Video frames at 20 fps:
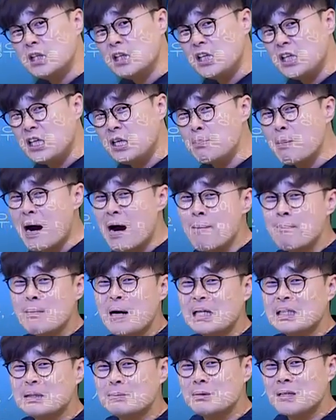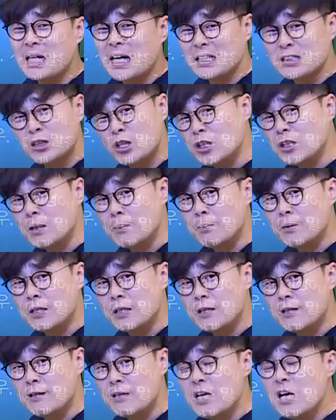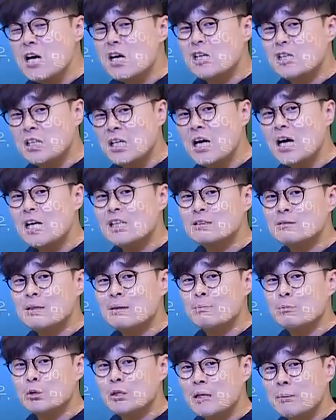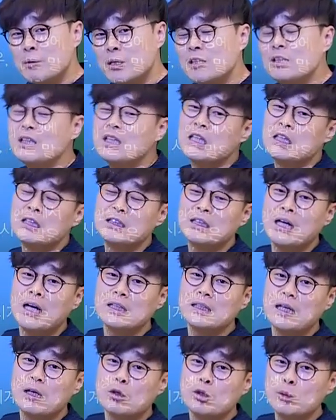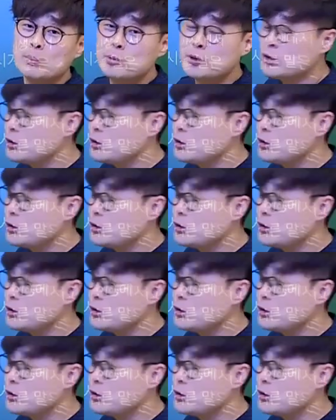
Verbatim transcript: 이 마음가짐을 가셔야 됩니다. 그래야지만 뭐냐면 긴장하지 않고 풀